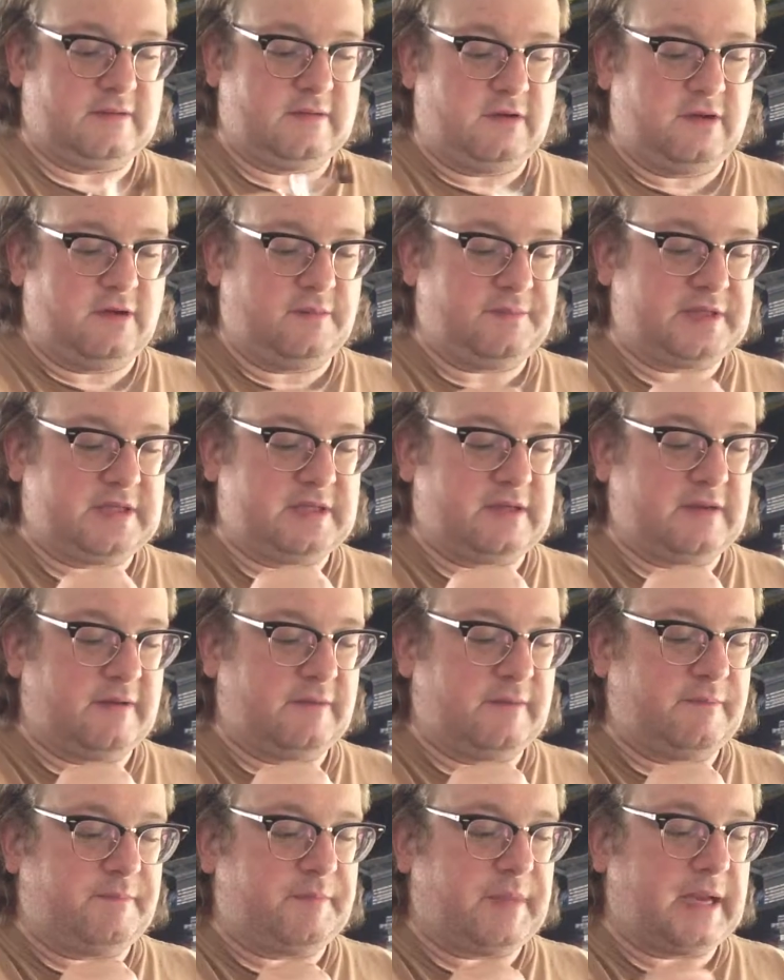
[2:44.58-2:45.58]
das
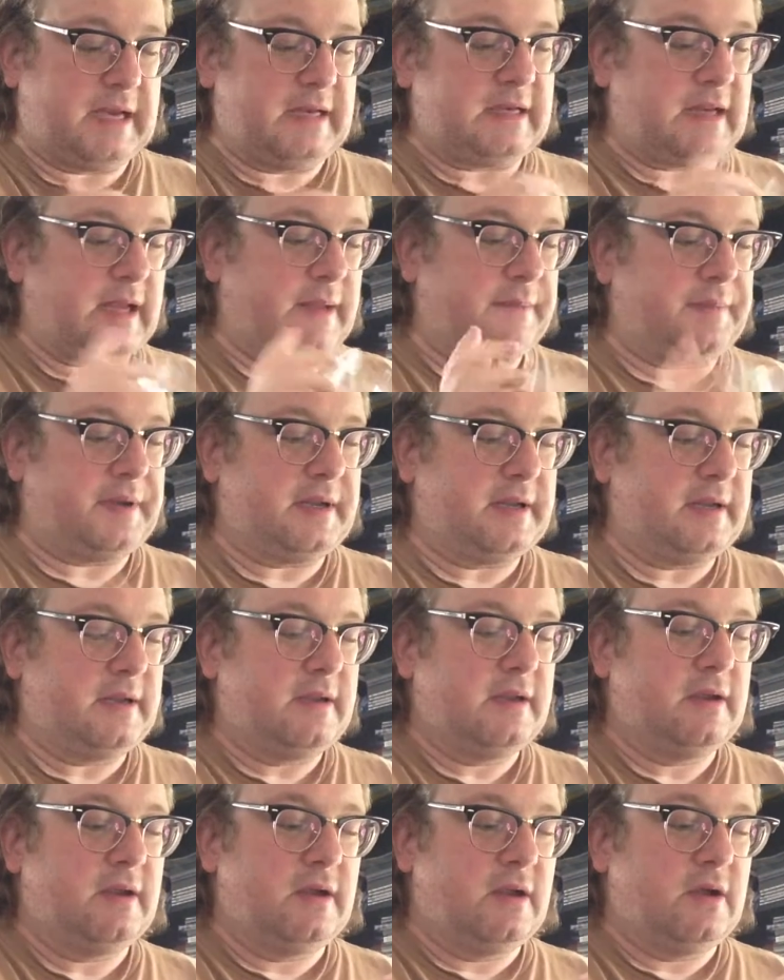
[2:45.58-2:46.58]
Band ab,
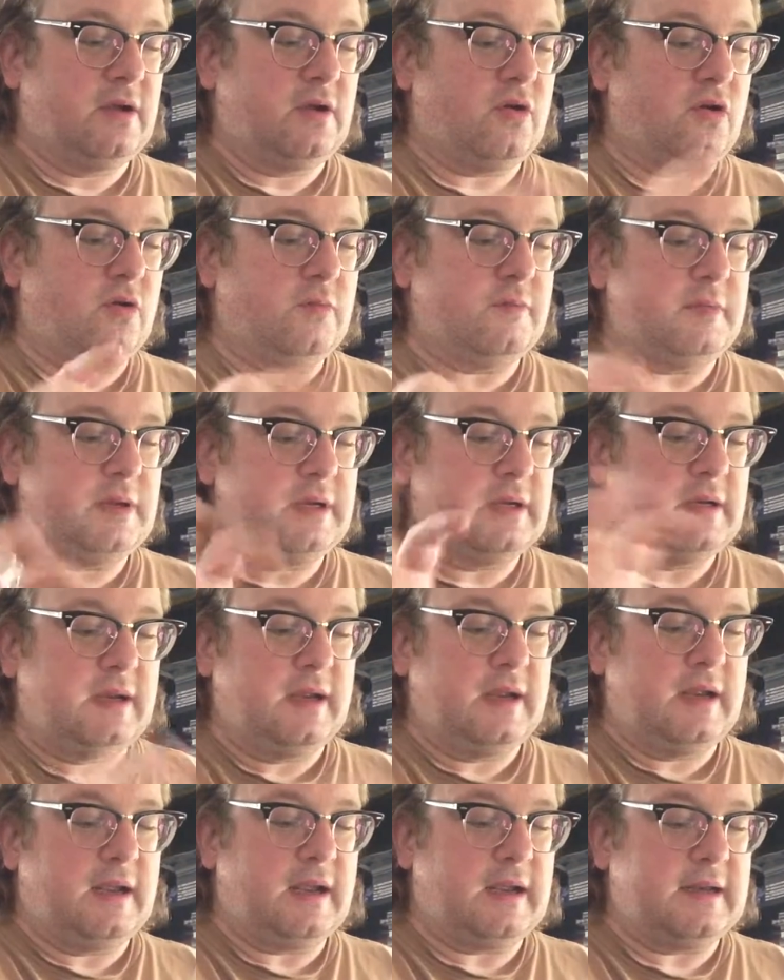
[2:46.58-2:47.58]
um
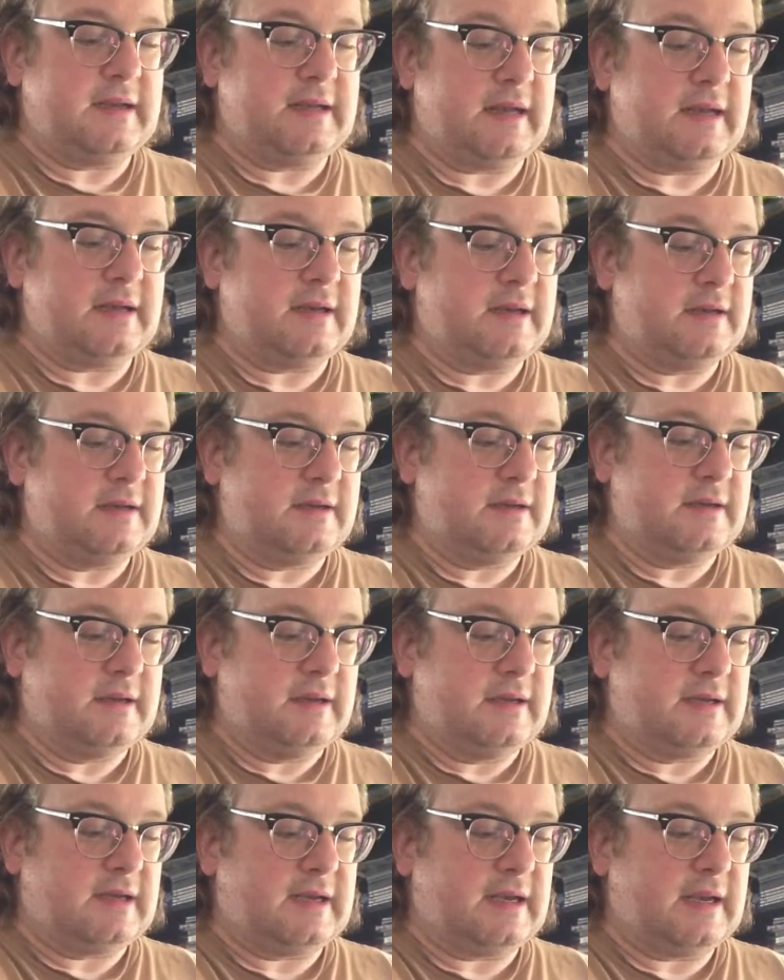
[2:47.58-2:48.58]
an den
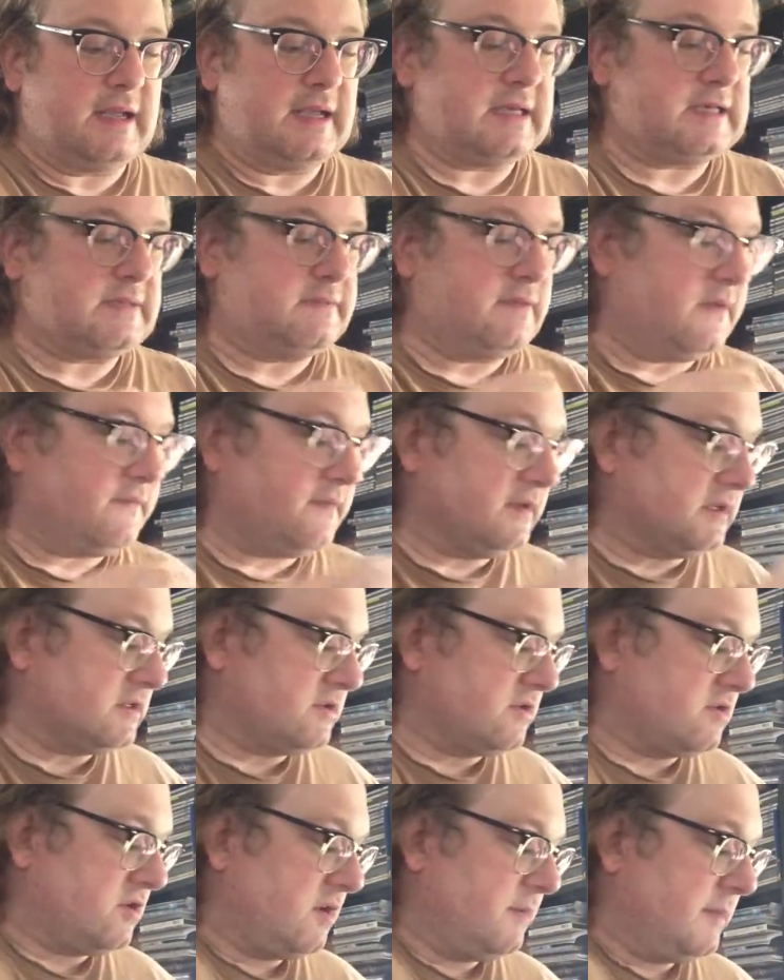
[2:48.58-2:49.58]
Glaswürfel
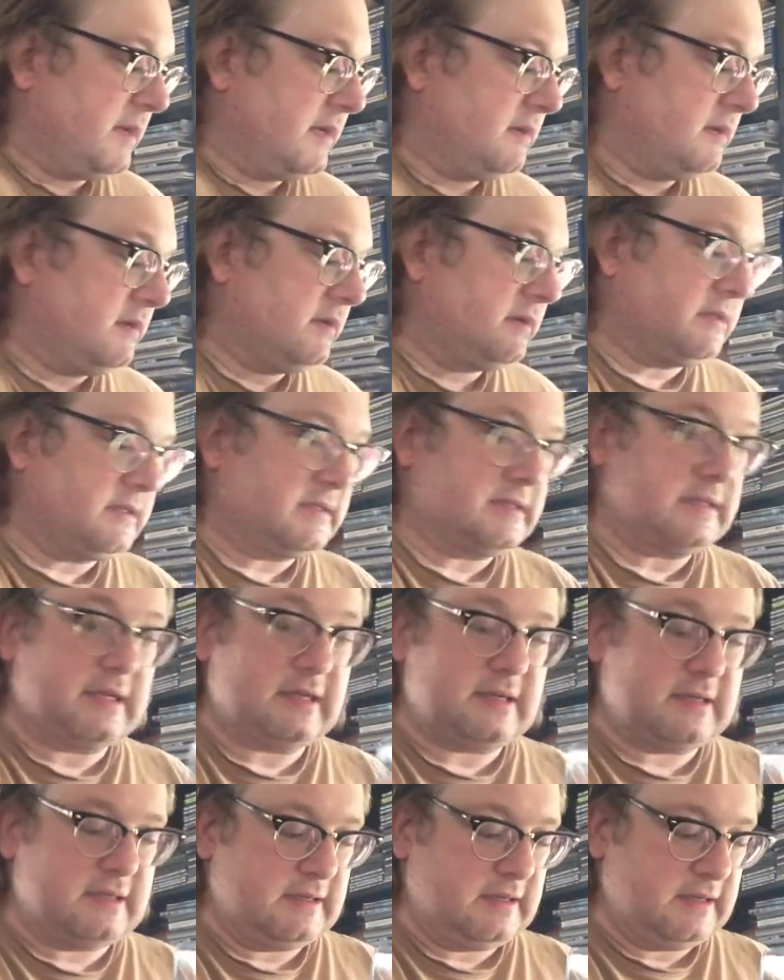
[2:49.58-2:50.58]
zu kommen.
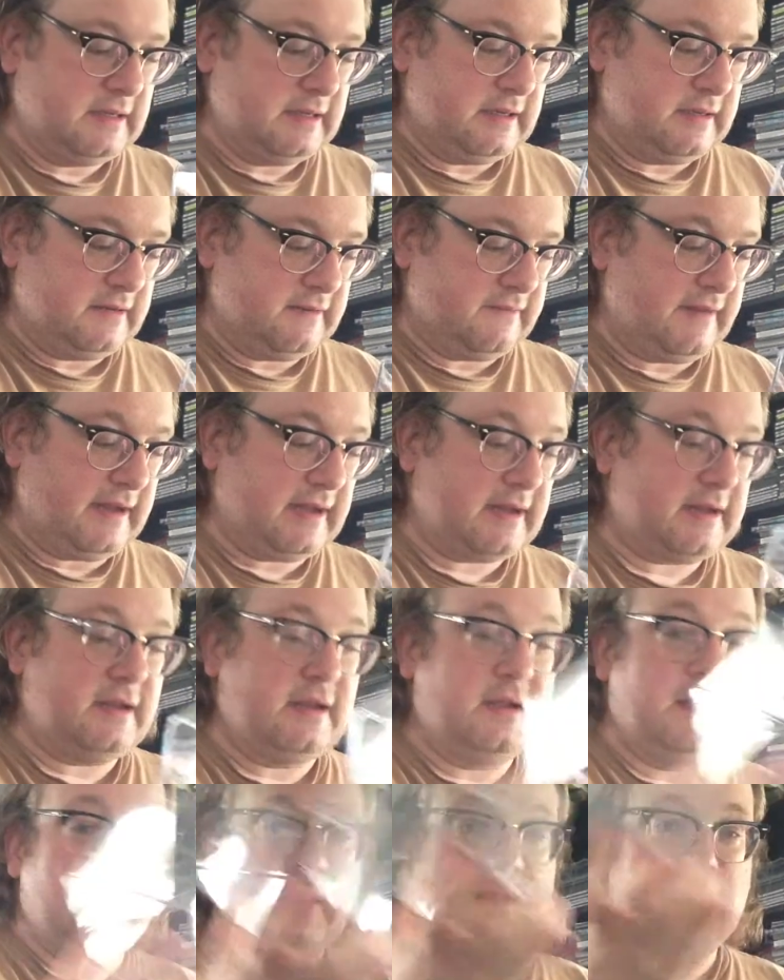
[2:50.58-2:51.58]
Zack, weg.
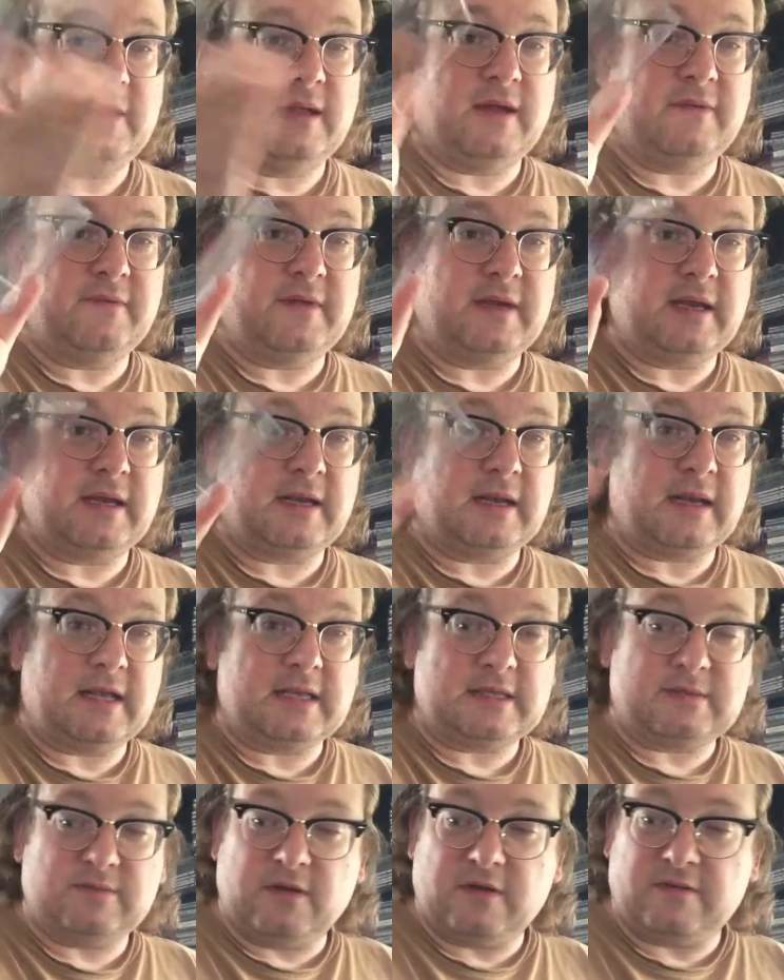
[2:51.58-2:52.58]
Hier haben wir den
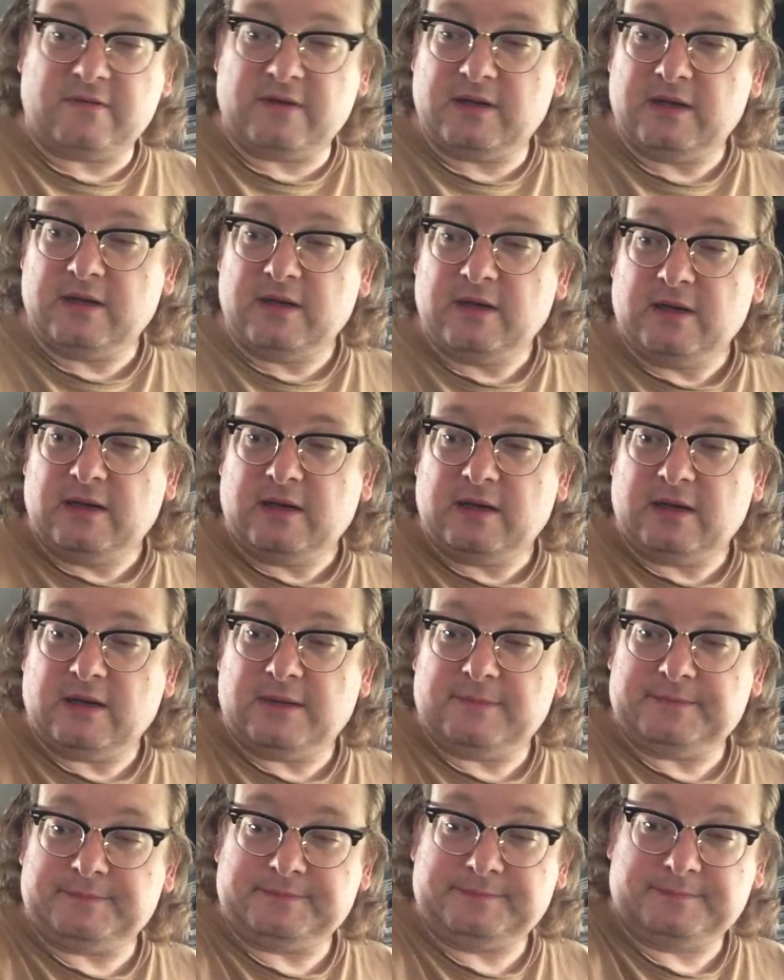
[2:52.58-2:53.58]
Glaswürfel. Ähm,